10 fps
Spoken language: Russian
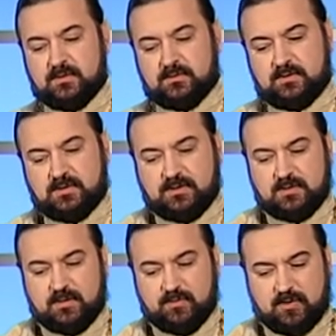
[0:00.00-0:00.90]
То есть это
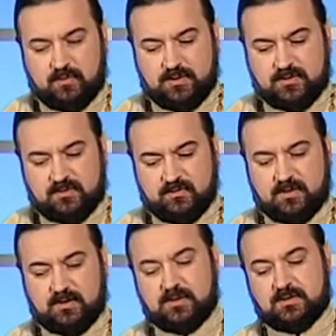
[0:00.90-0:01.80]
не пророчество
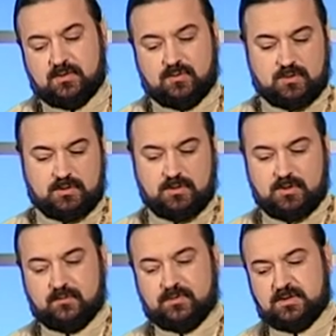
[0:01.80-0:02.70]
и не закон
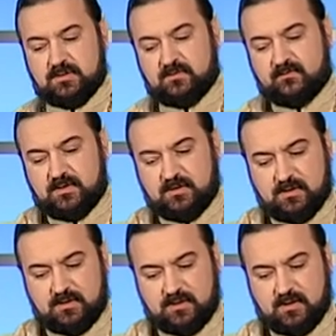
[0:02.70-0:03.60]
в чистом виде,
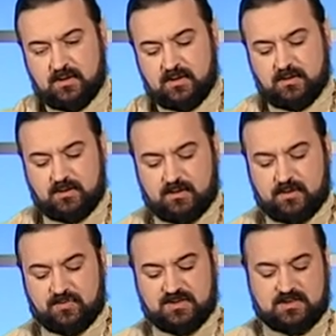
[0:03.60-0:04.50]
это
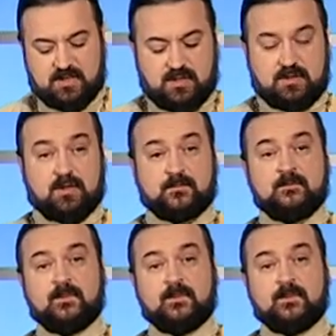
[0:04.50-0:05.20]
некие писания,